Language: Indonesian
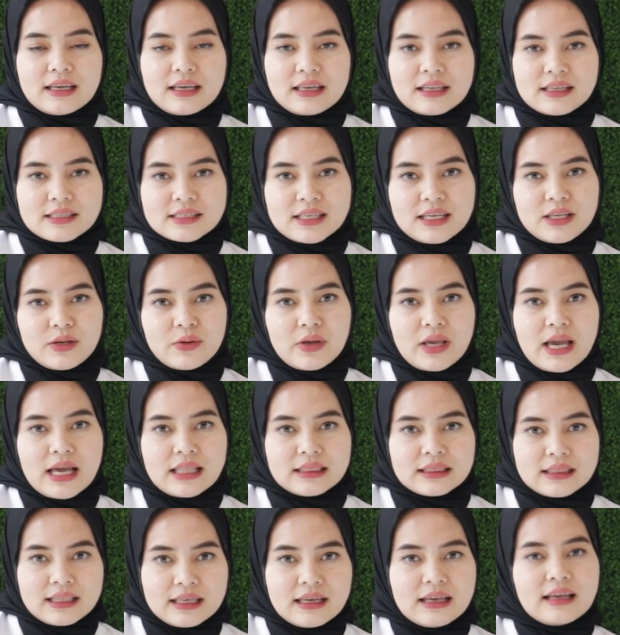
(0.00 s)
Kiki Rizky
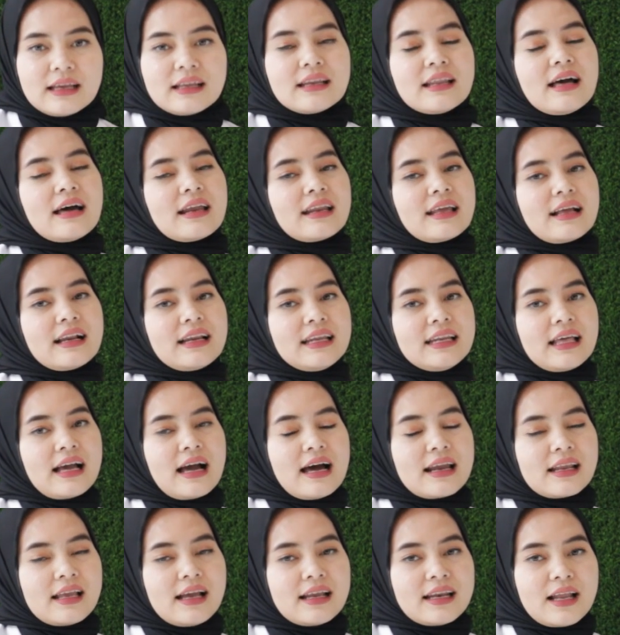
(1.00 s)
Duyanti dari Klinik
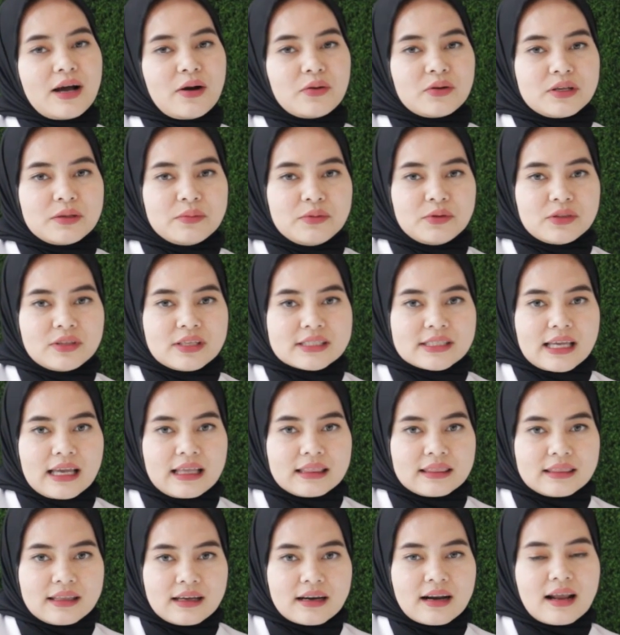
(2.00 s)
Arian Audi Beauty
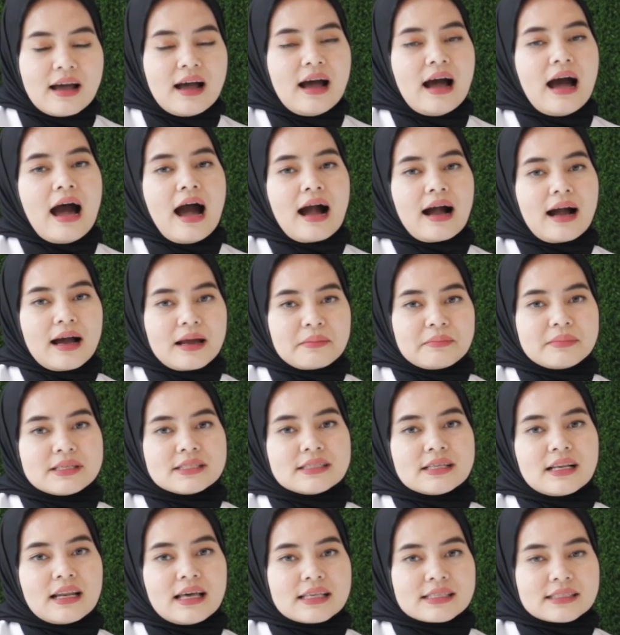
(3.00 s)
Center akan
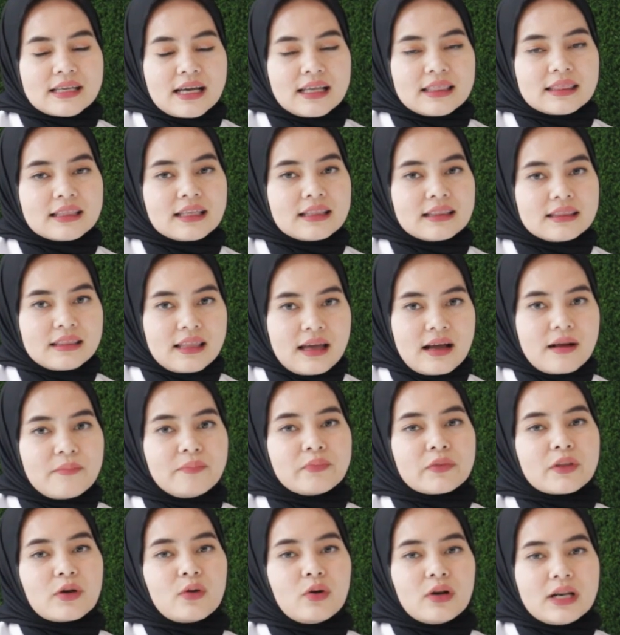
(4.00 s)
menjelaskan
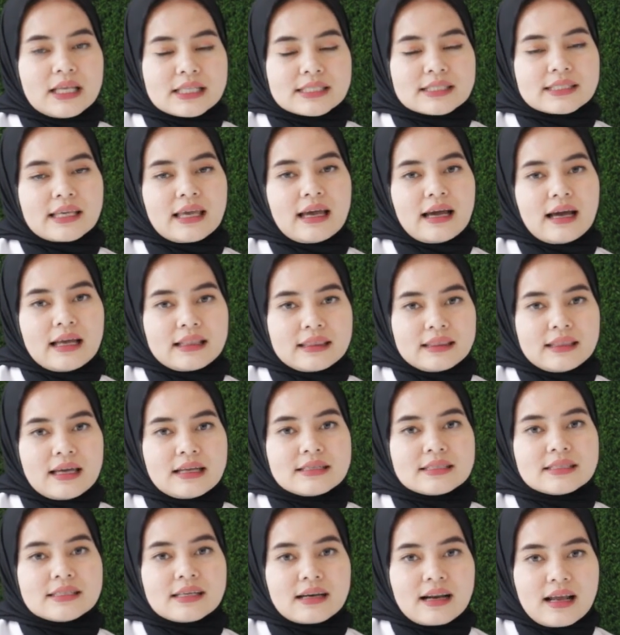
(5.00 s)
tentang kulit sehat
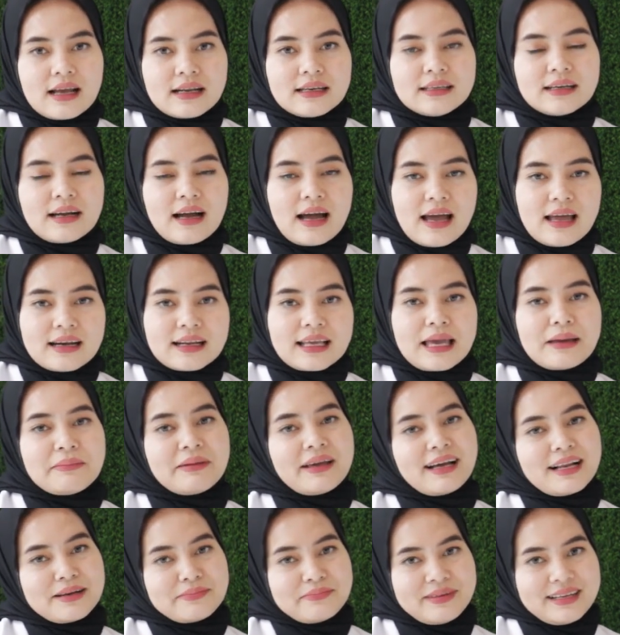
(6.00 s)
dan cerah dengan
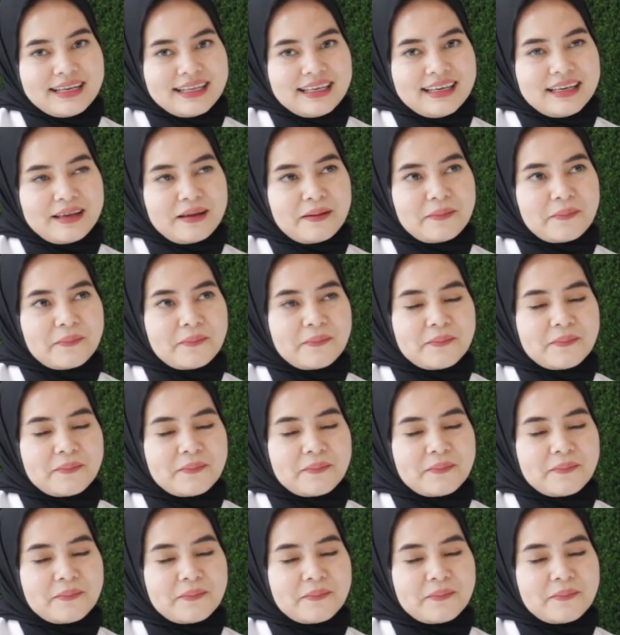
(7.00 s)
chemical peeling.